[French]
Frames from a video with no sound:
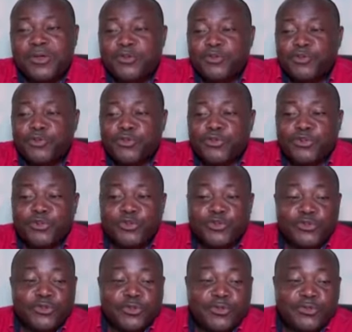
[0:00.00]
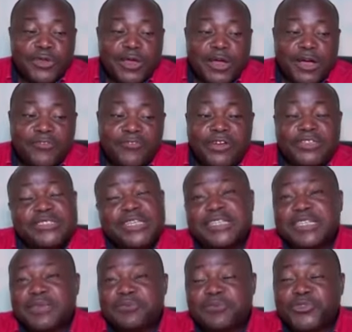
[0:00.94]
euh, avant
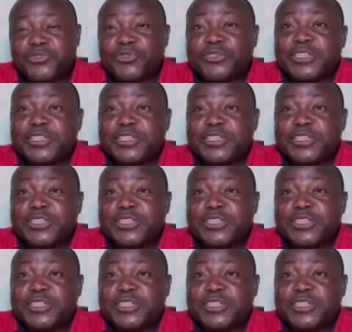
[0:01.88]
cette émission,